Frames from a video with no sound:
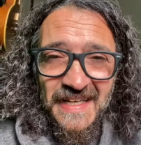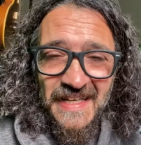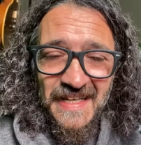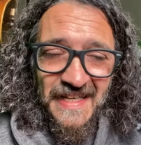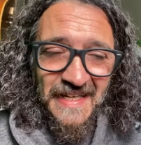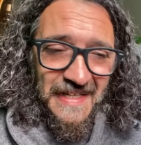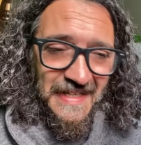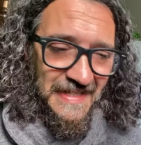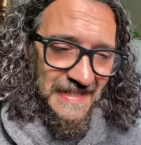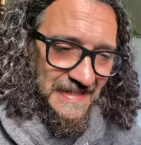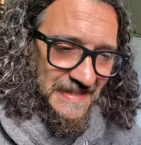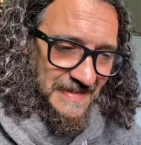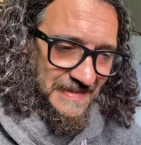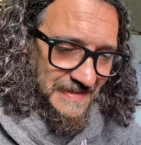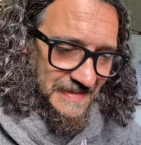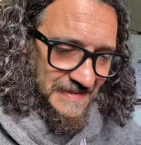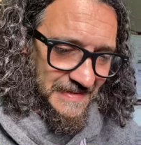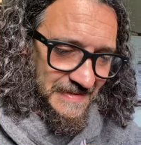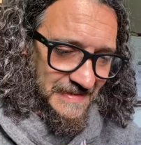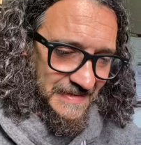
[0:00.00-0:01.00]
eh,
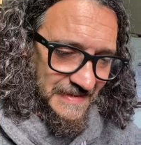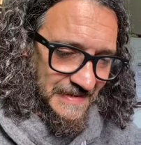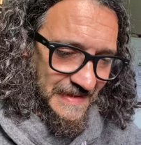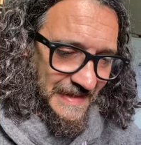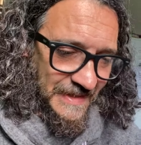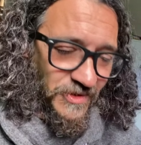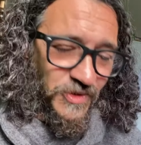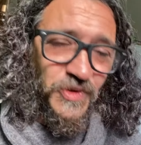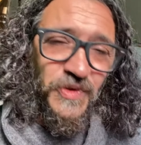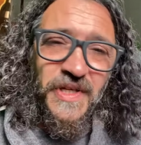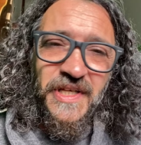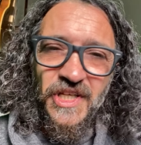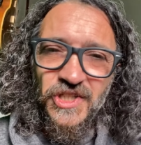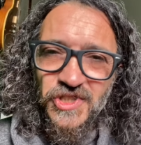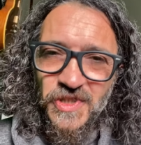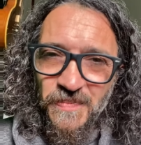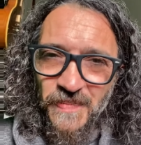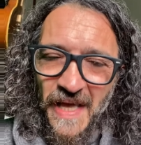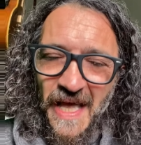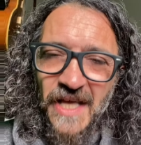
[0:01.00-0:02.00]
a noi che
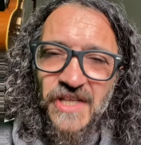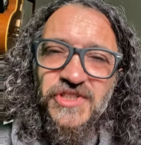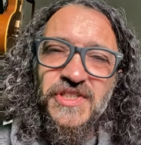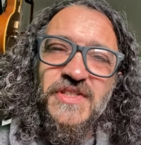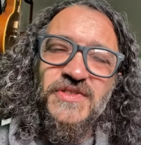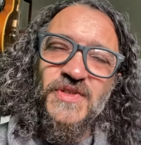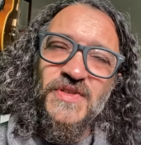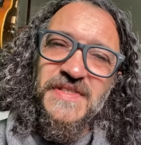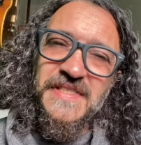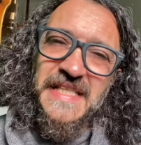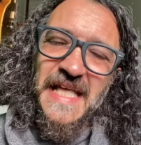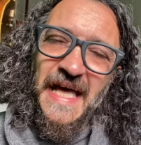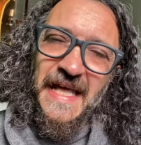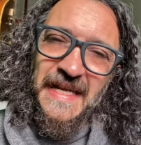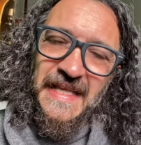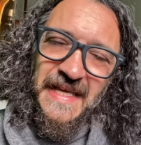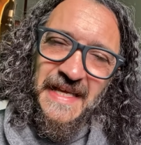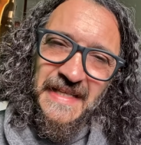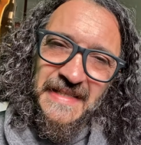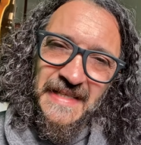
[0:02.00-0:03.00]
ci piace
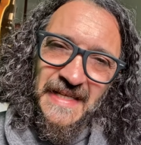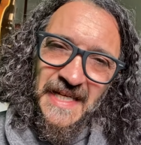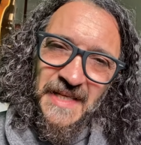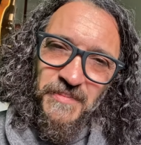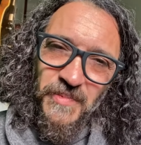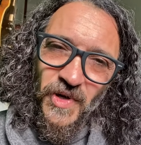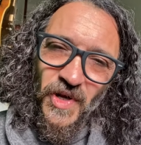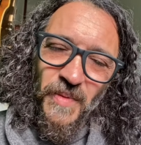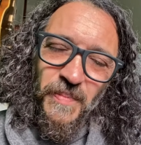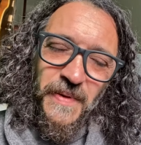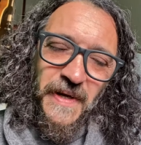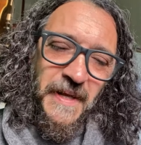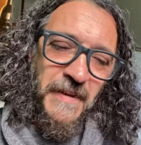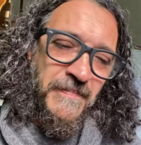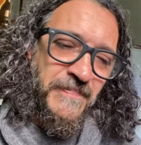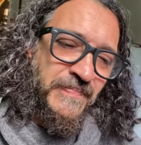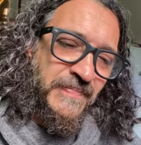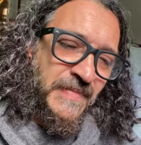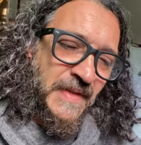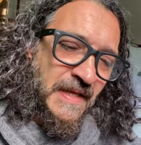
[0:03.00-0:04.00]
sostare nelle proprie
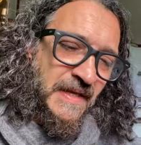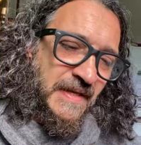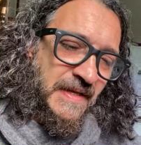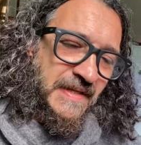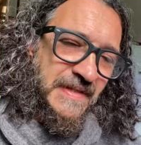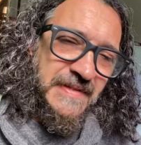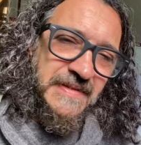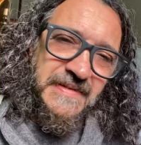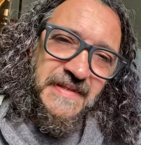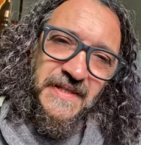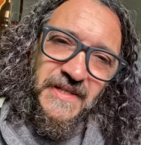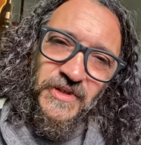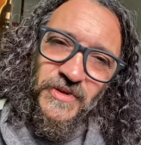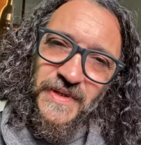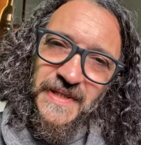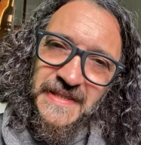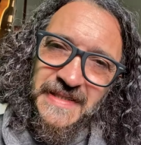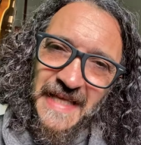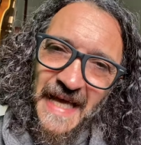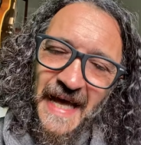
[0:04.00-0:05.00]

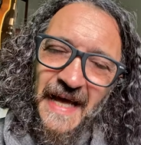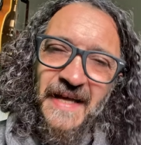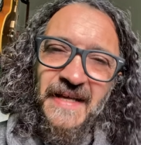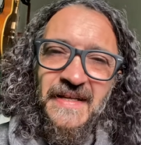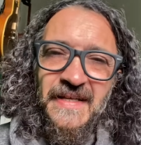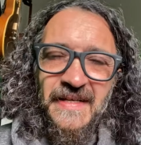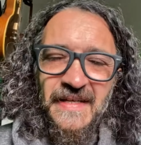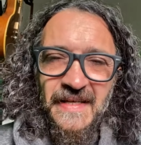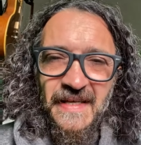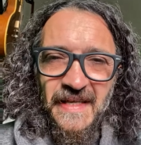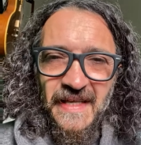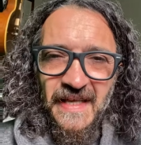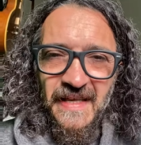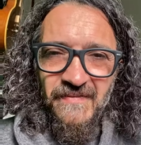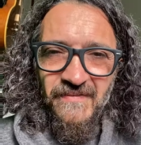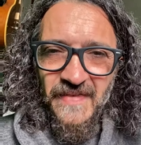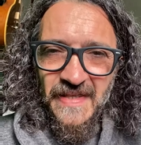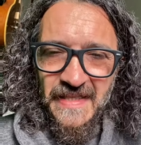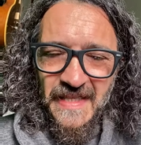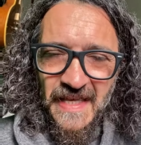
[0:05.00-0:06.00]
interiorità e
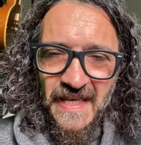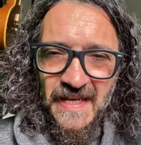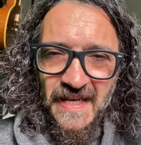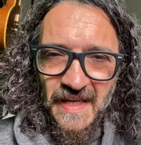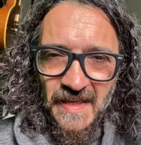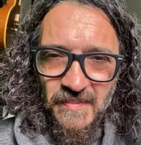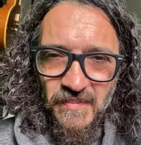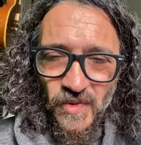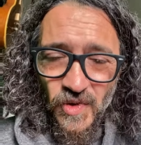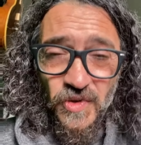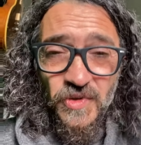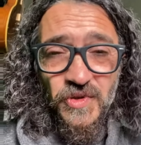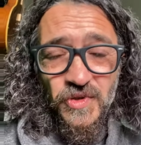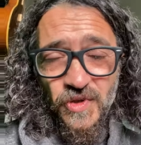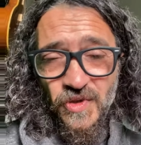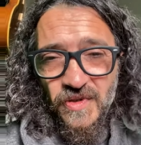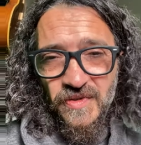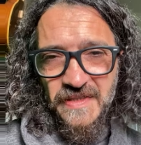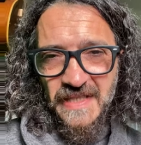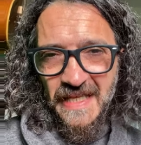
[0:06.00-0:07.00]
vedere il
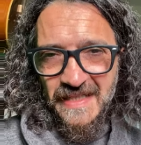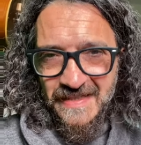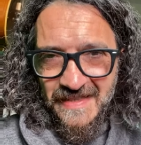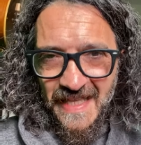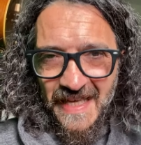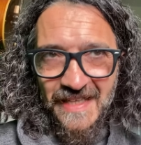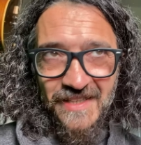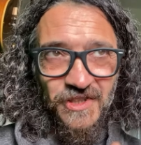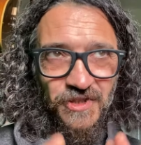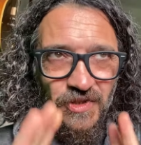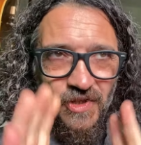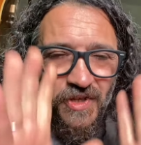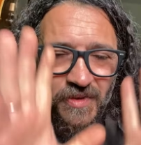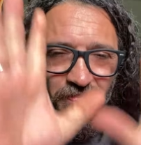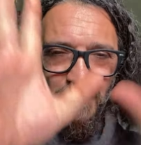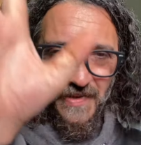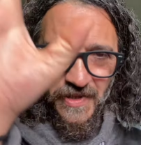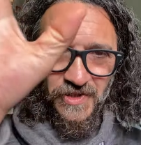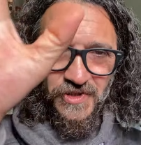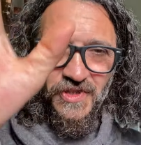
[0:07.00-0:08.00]
mondo da dentro,
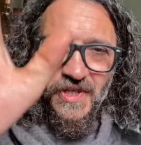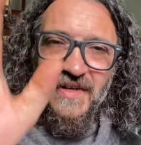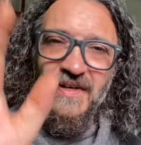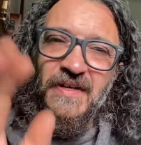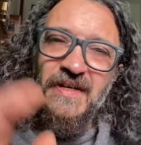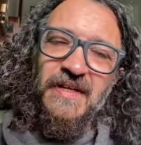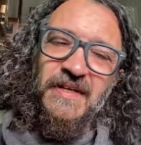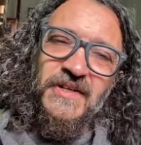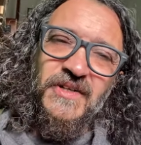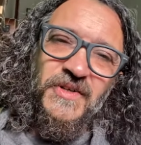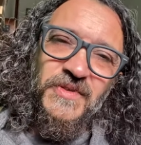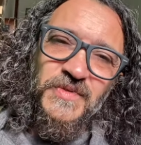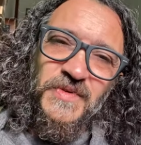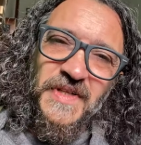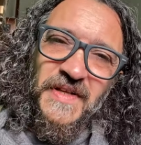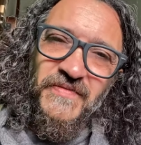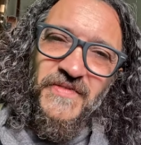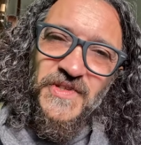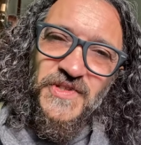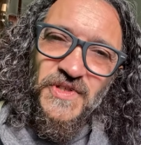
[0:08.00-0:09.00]
perciò con
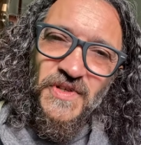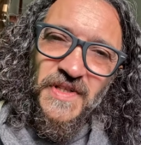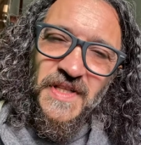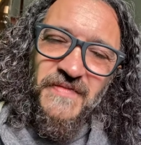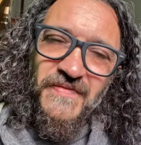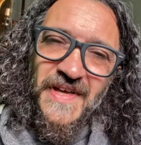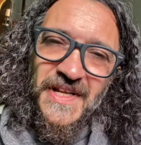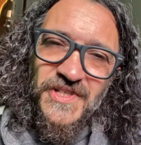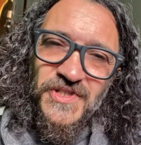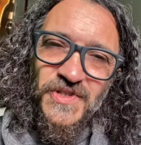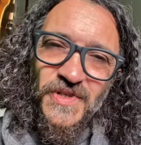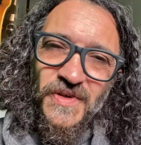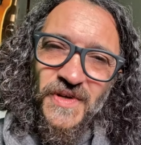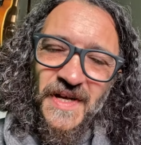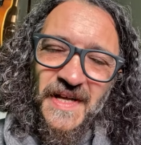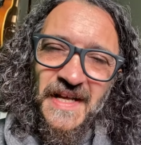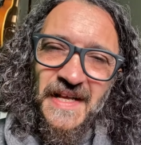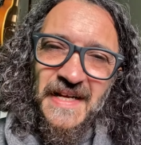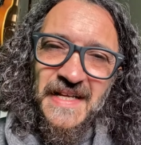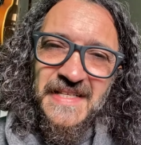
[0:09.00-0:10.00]
una visione verso
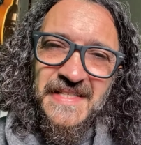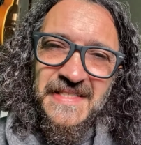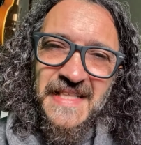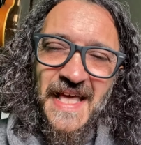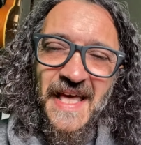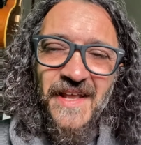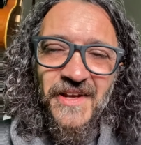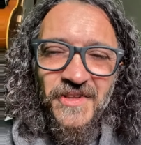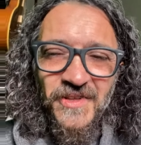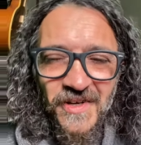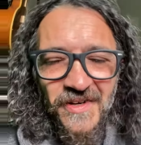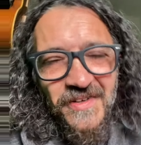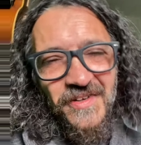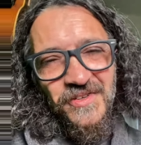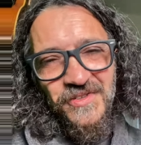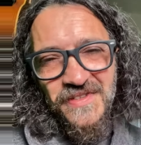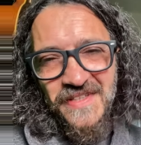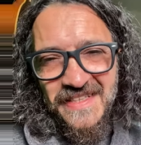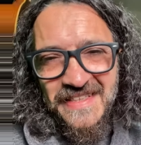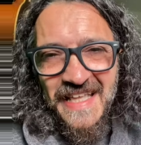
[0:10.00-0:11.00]
l'esterno,
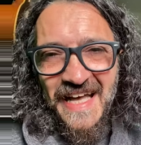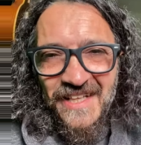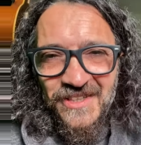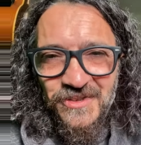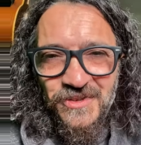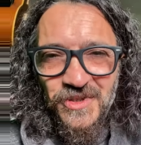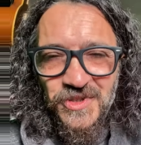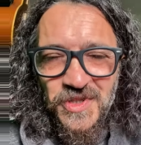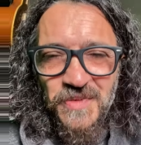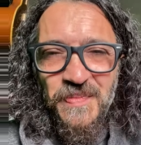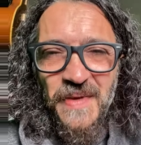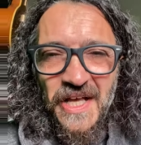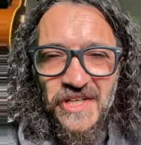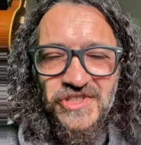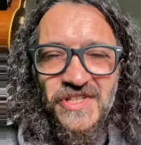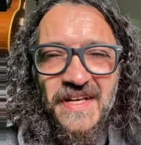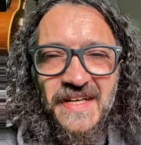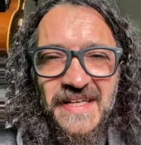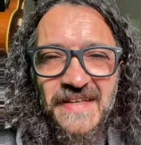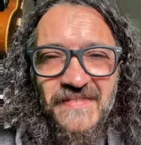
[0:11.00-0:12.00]
ogni tanto ci
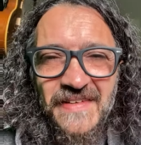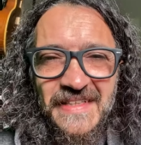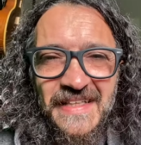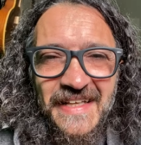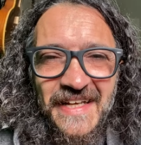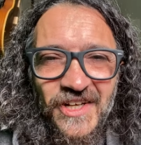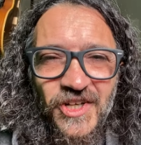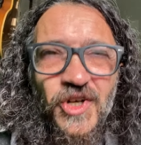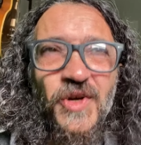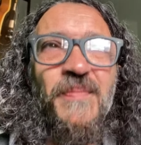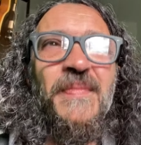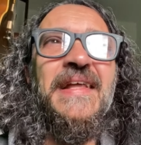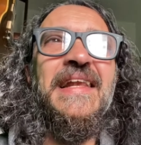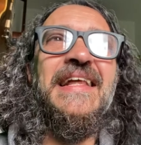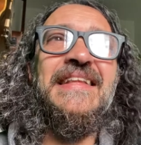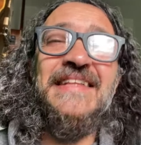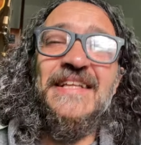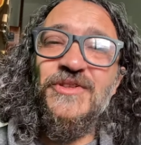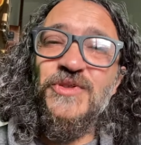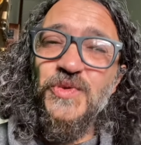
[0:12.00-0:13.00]
piace anche vedere come
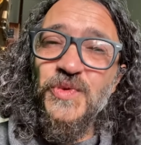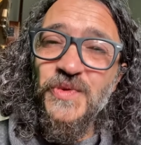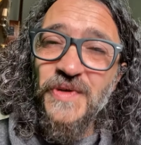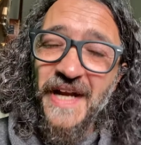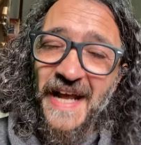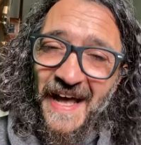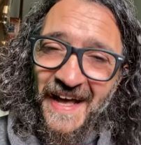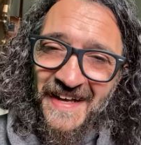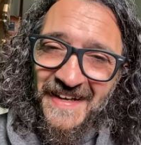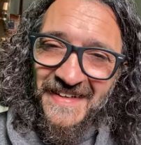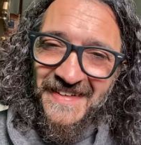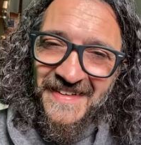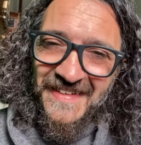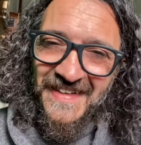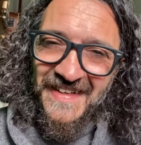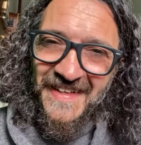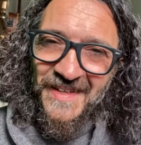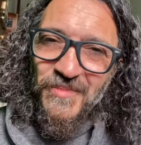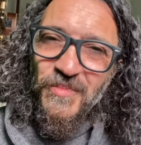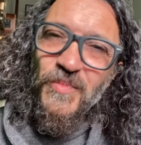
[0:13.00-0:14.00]
la natura,
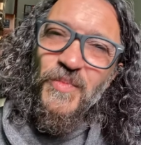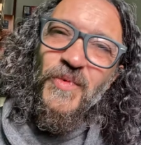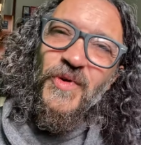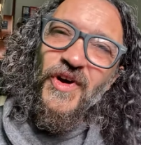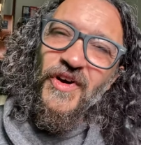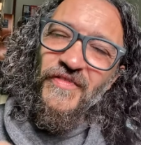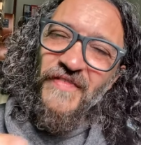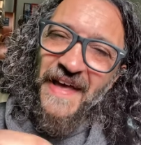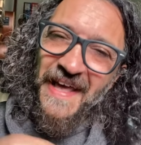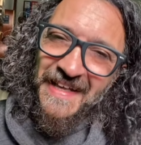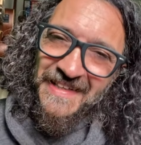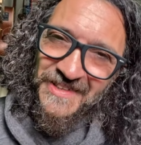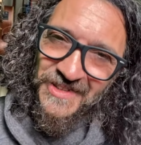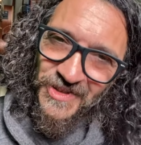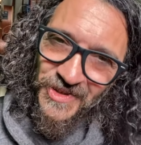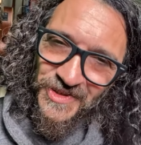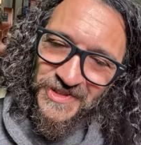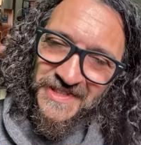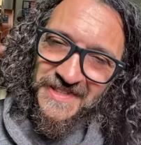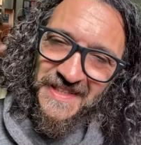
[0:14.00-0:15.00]
eh,
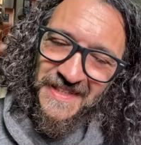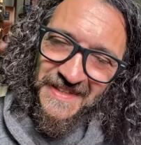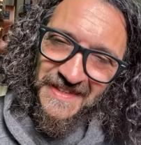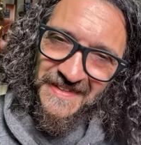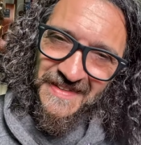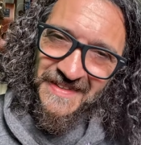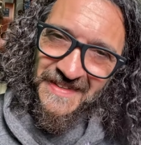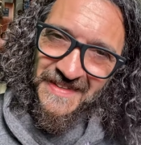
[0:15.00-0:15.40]
muovendosi